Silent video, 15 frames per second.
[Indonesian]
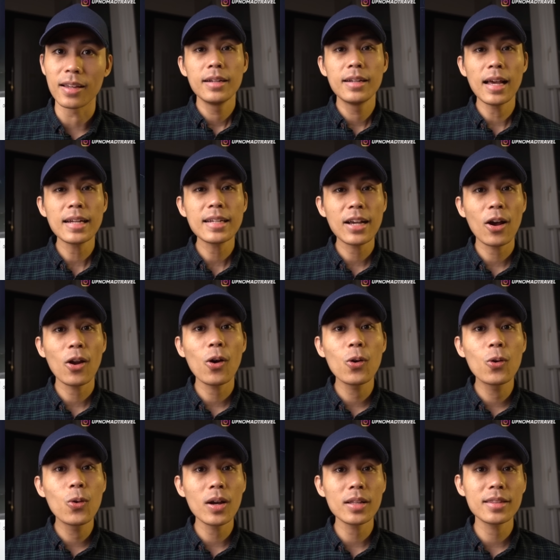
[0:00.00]
Dan kalau
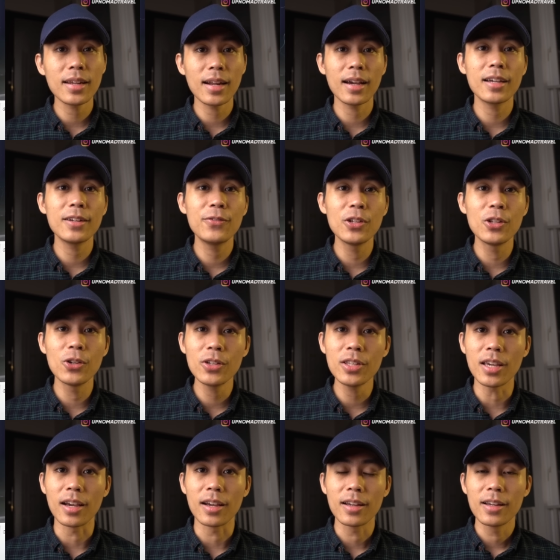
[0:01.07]
gua terangin
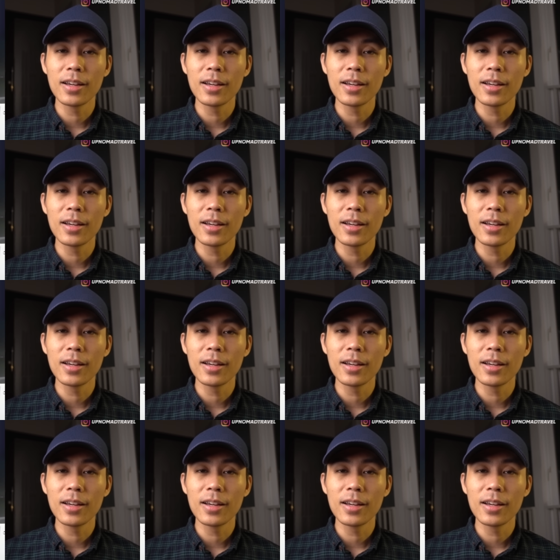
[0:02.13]
videonya,